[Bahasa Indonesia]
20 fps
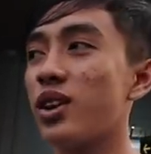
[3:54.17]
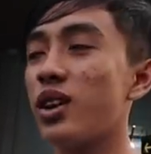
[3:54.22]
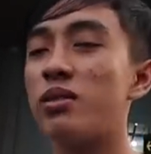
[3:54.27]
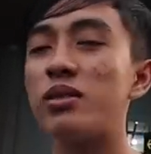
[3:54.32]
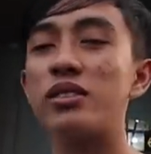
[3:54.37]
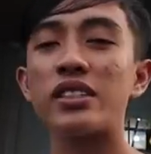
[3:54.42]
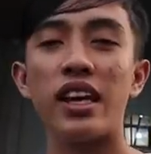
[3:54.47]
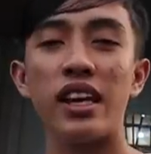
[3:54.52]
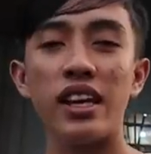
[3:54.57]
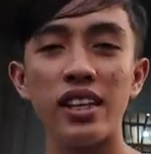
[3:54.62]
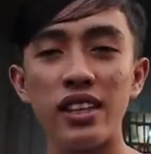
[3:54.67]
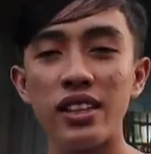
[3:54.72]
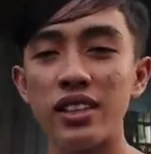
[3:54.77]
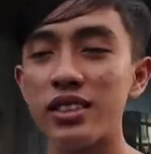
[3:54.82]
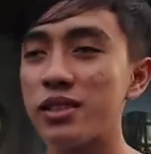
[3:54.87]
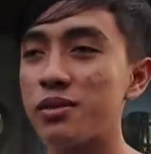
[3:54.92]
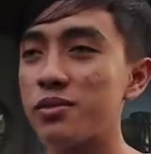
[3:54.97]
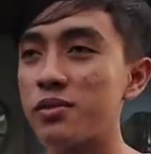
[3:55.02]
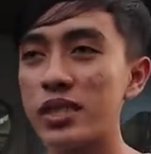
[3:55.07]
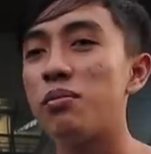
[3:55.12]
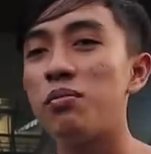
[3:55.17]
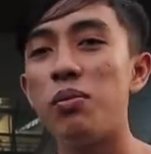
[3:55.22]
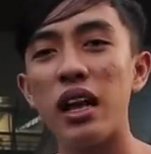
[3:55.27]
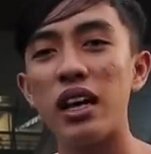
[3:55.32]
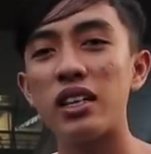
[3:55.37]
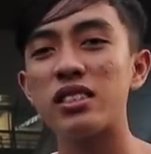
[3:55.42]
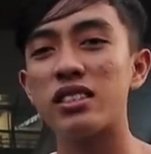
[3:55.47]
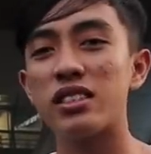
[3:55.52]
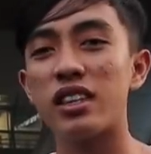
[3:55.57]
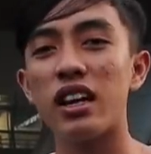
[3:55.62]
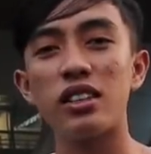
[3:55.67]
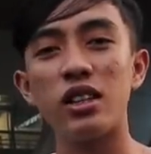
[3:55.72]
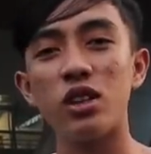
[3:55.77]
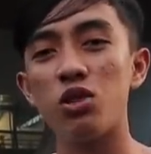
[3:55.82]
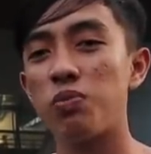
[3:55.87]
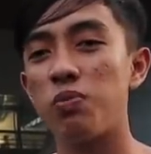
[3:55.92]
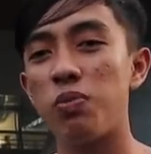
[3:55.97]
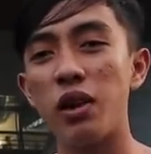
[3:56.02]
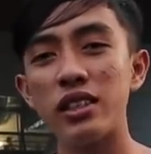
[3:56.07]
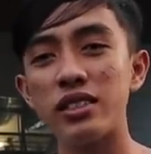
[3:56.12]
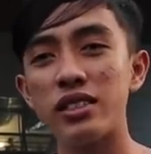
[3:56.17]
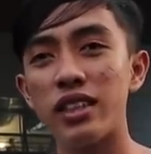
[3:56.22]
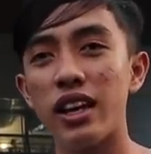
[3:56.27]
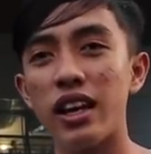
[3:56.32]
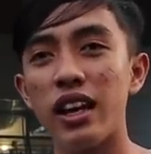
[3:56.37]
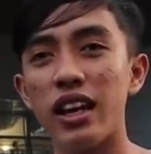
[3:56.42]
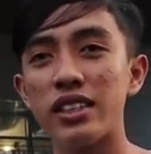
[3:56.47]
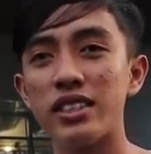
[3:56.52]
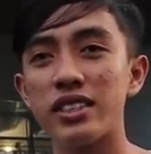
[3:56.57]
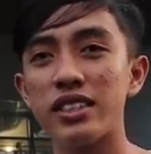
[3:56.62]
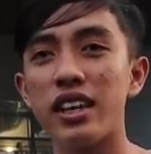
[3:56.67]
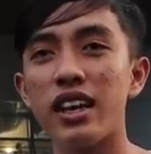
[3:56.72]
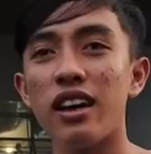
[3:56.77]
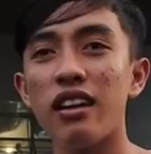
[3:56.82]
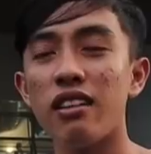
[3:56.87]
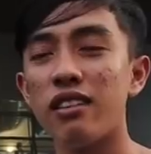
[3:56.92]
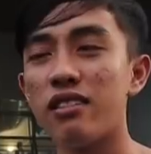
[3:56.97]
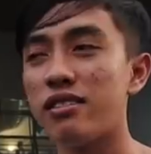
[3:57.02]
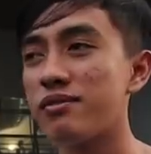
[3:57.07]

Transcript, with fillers: kalau bahasa Inggris belas, nggak tahu belas saya guys ya